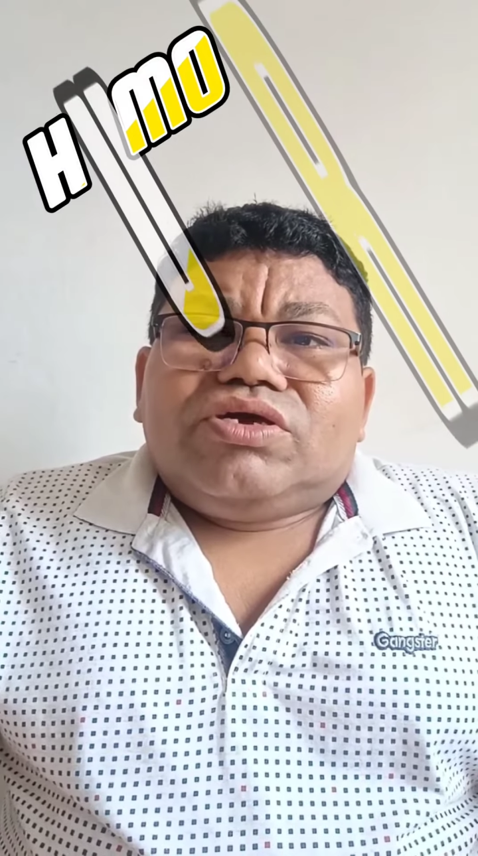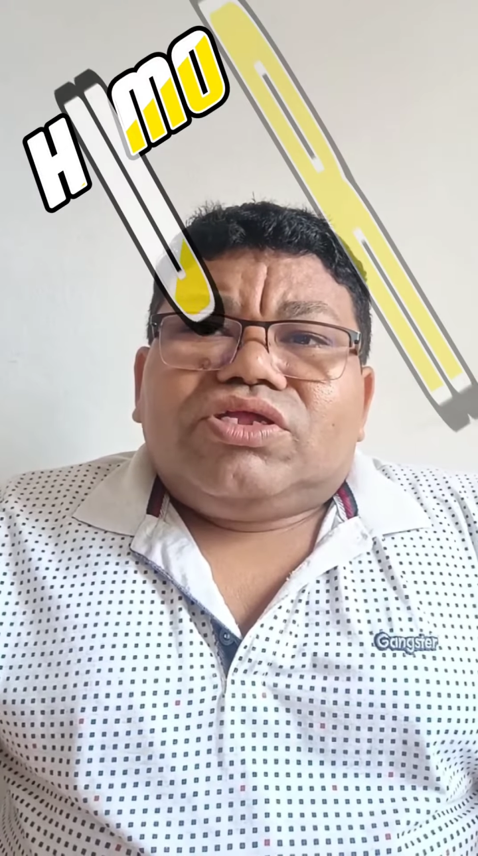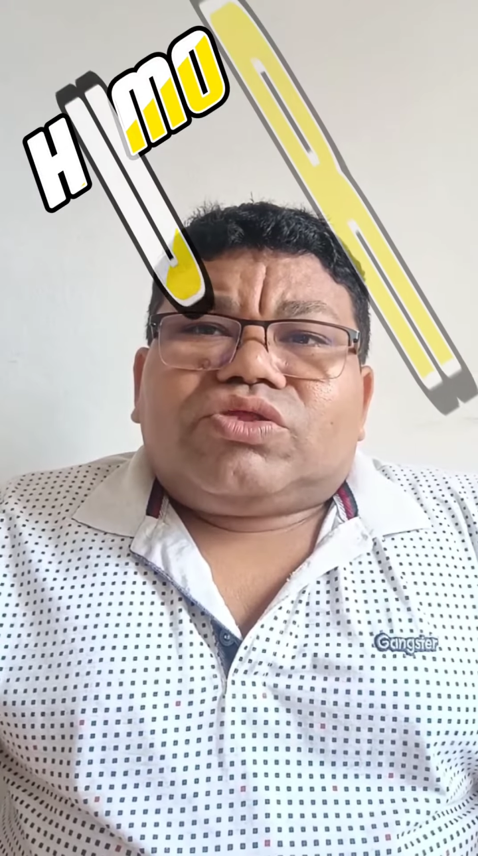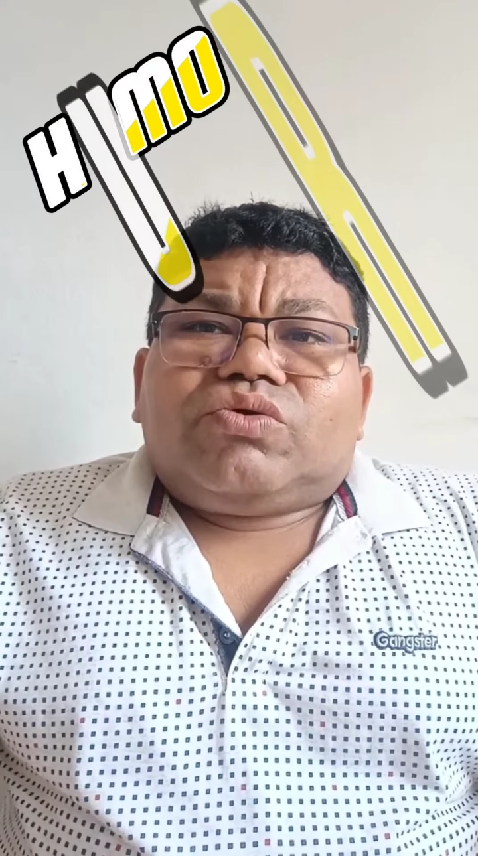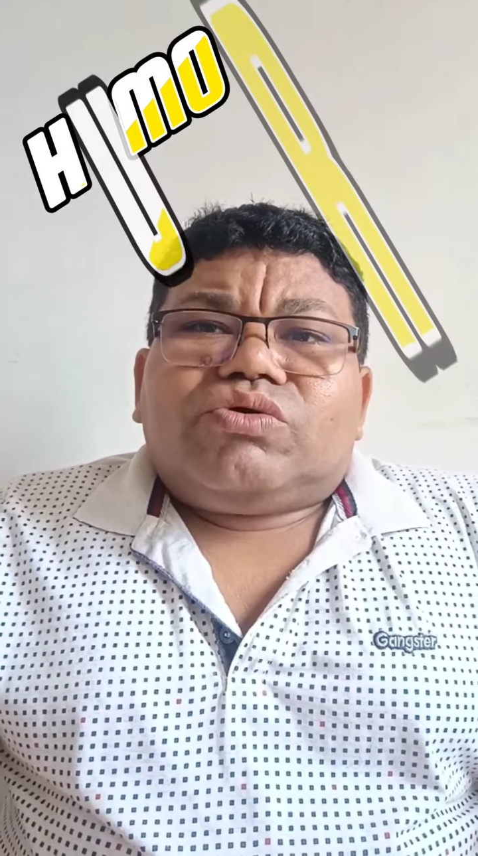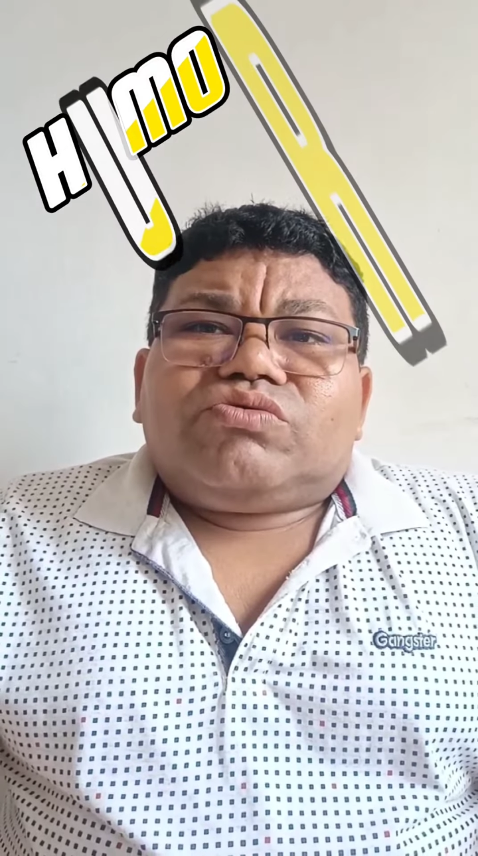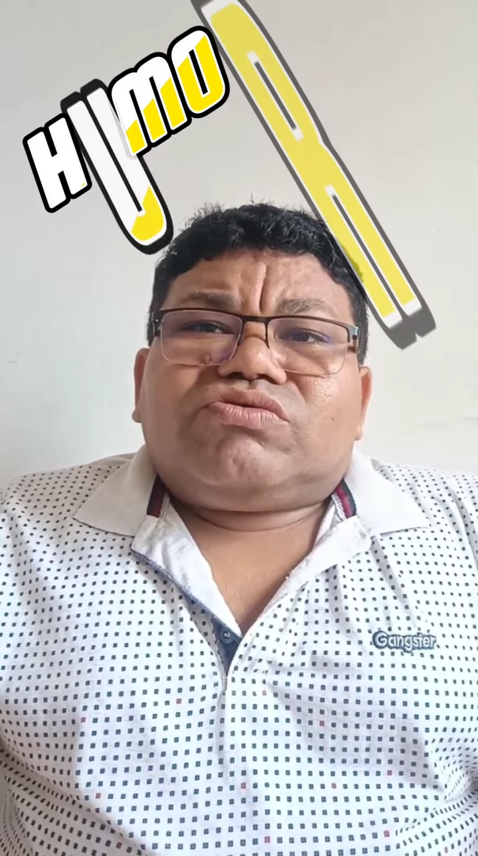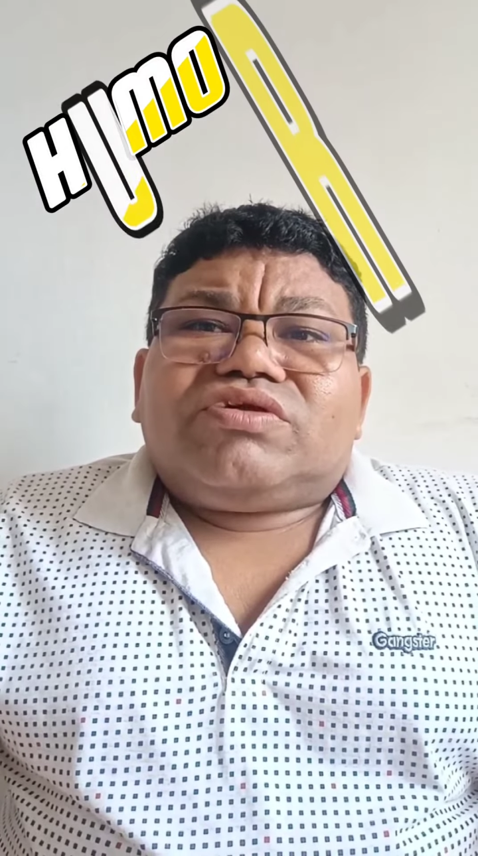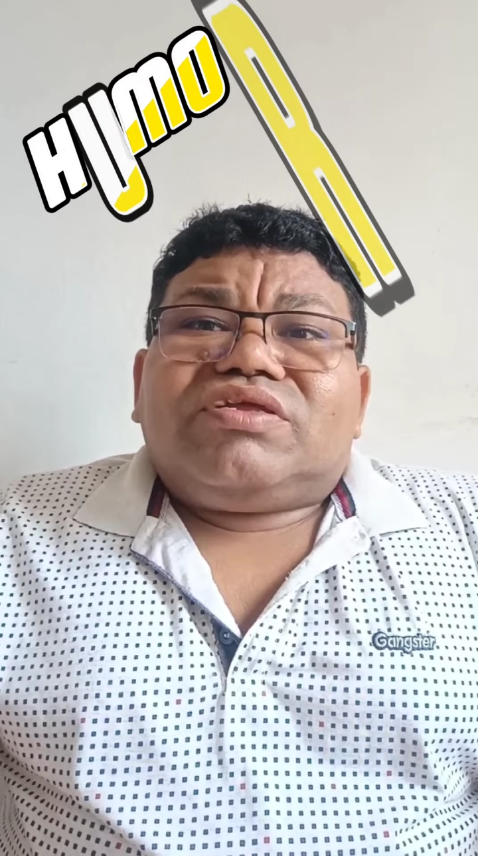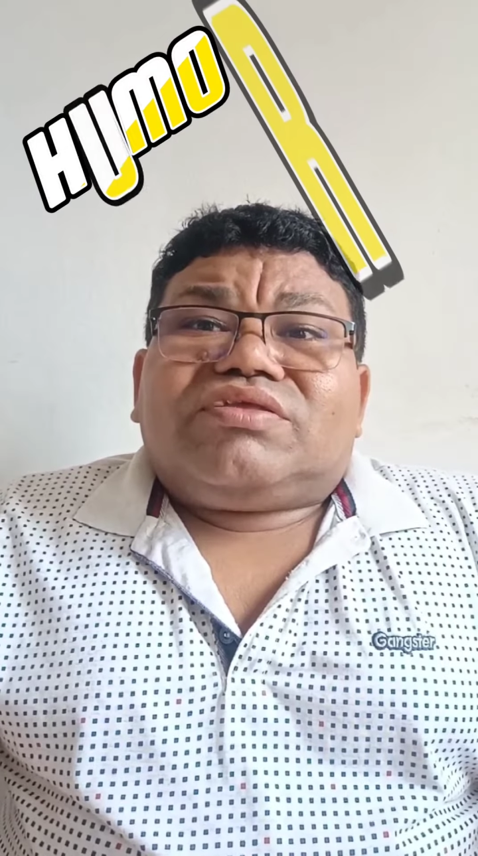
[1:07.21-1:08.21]
que
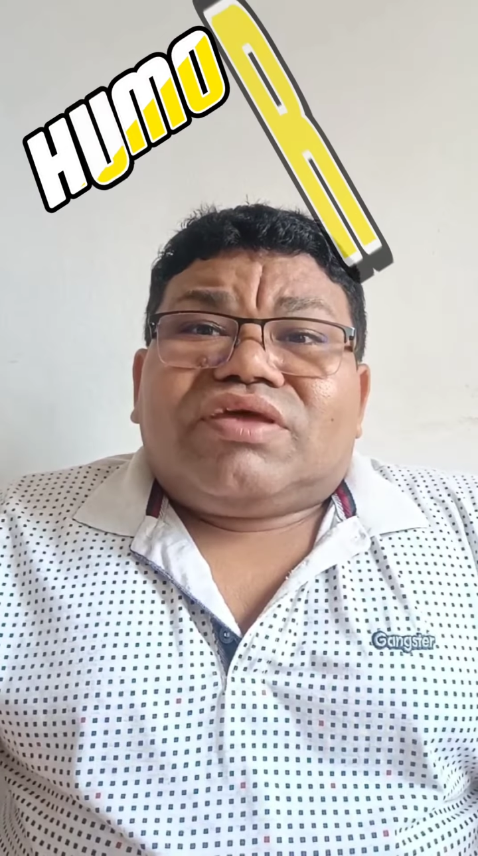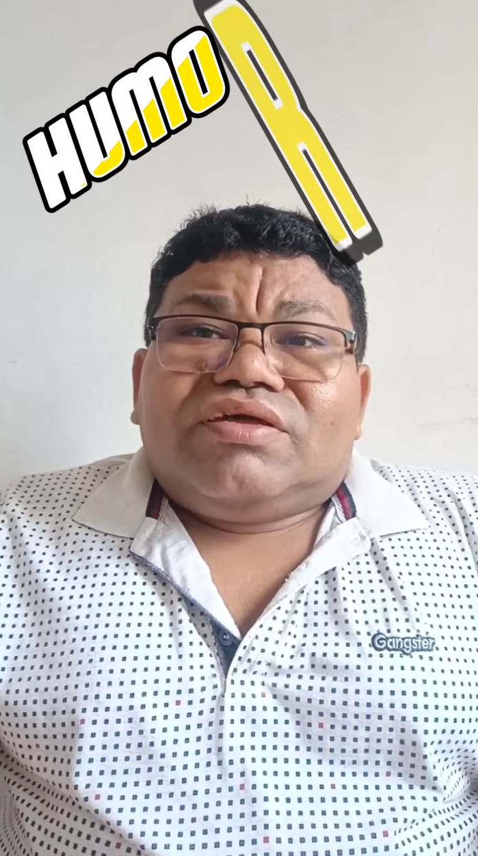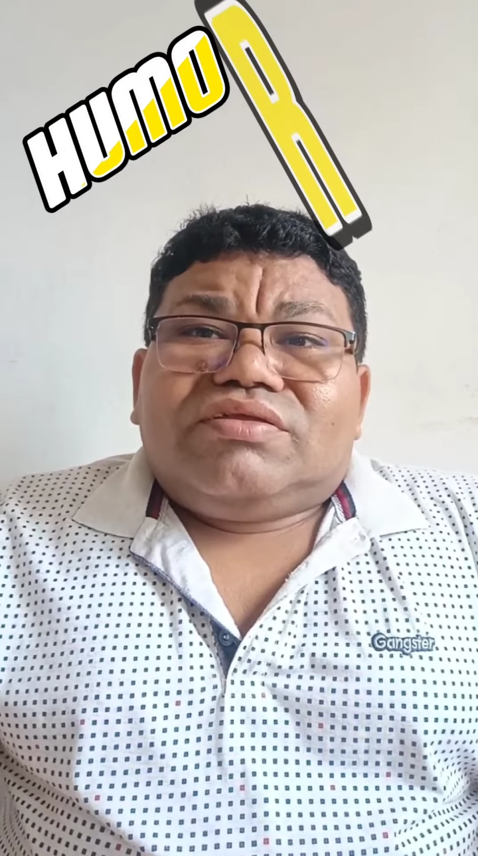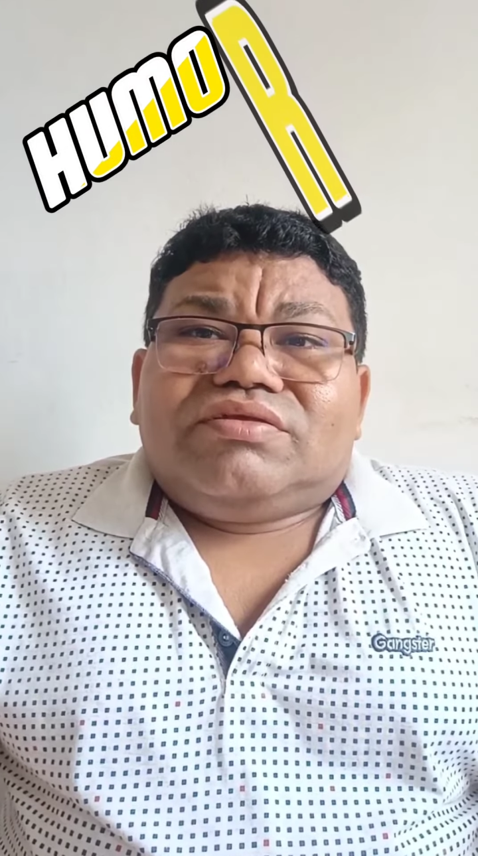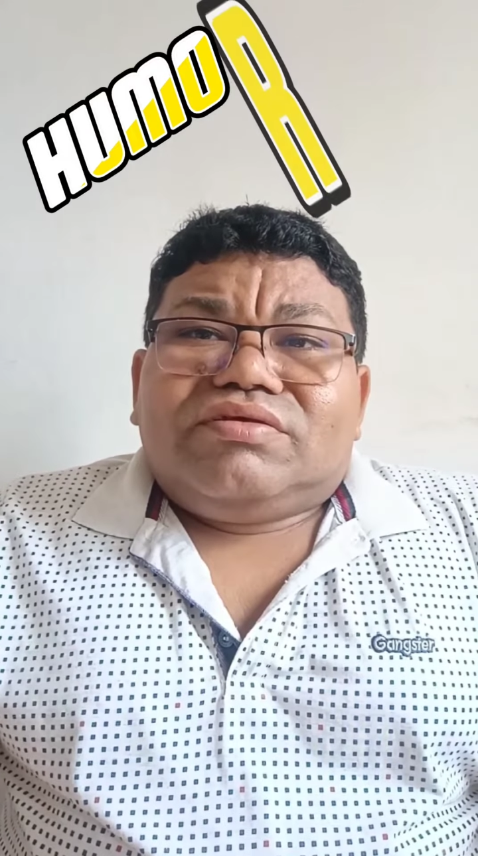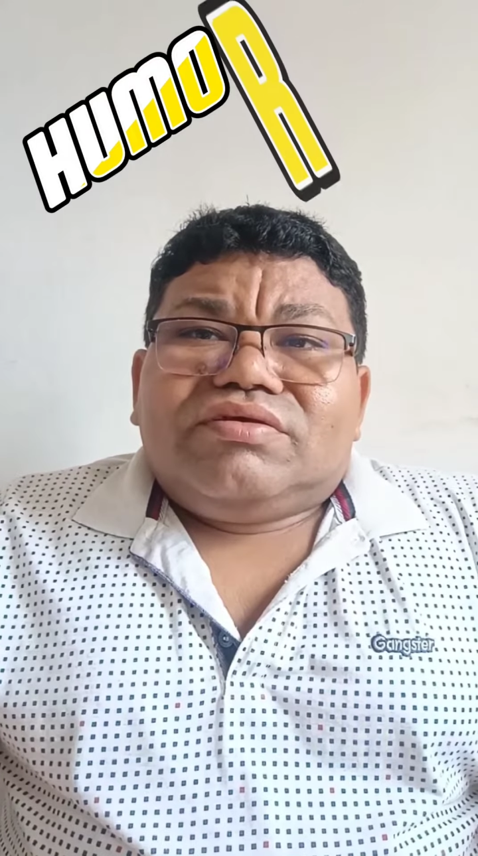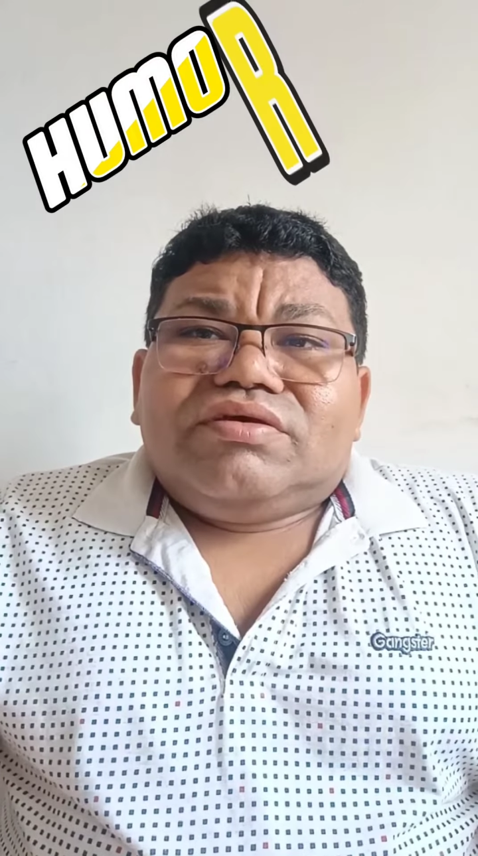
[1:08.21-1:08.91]
todos entendem,